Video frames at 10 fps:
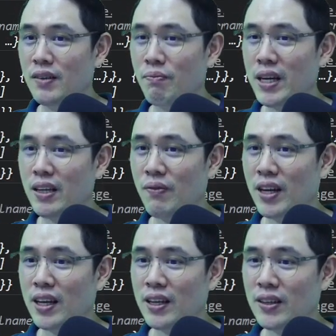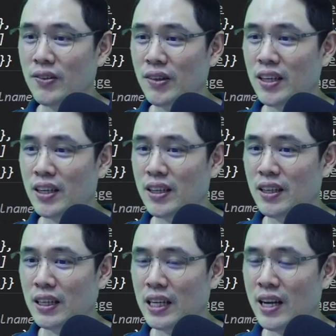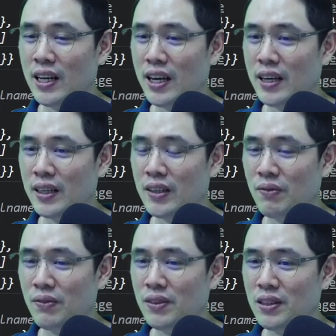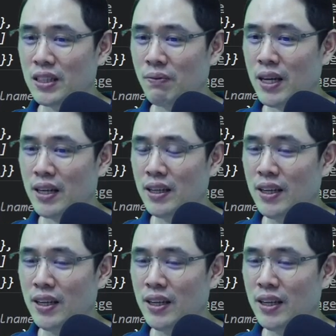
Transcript: แบ็กกลับมาโอเคได้แล้วนะครับสามารถ